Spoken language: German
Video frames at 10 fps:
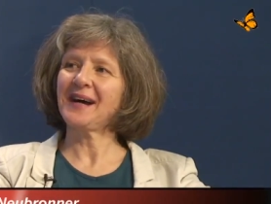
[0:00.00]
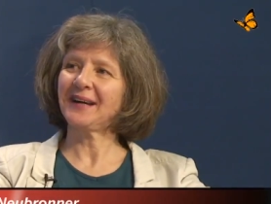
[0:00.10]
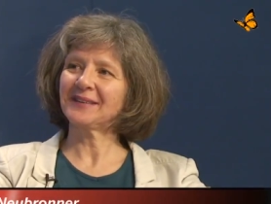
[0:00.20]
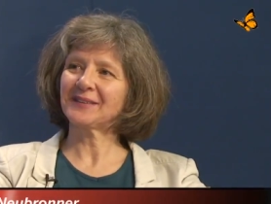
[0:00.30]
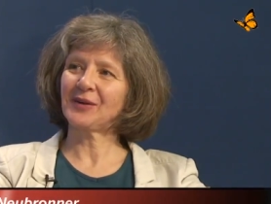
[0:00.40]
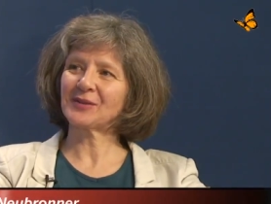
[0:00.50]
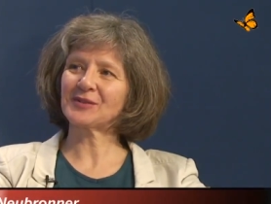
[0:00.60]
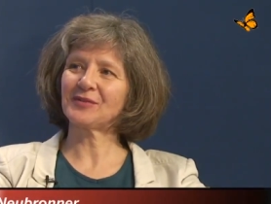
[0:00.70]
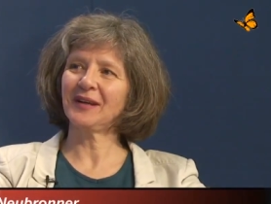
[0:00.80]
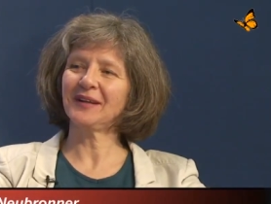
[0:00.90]
Harald
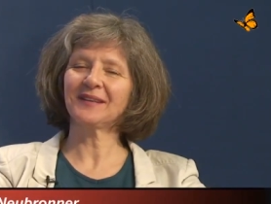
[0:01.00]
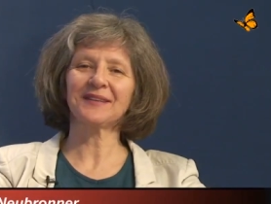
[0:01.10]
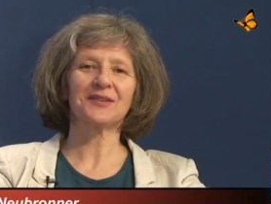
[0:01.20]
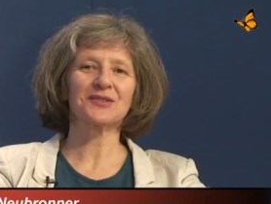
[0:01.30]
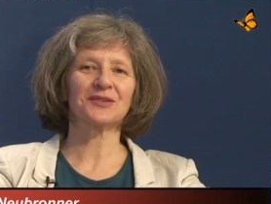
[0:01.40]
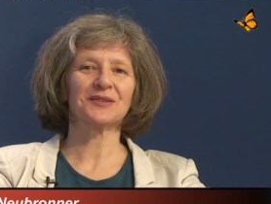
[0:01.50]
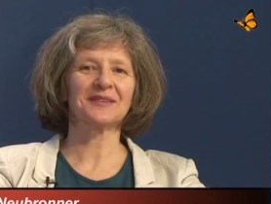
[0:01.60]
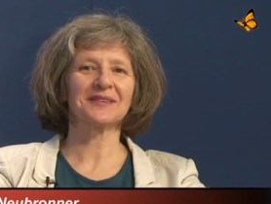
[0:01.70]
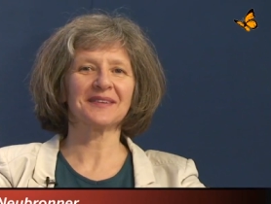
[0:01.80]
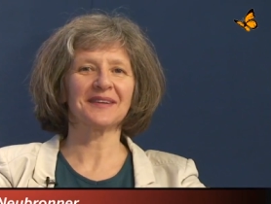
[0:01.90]
Kautzfeller, den ich
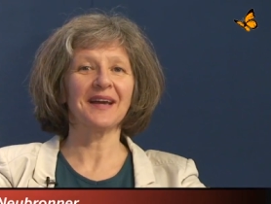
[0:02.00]
schon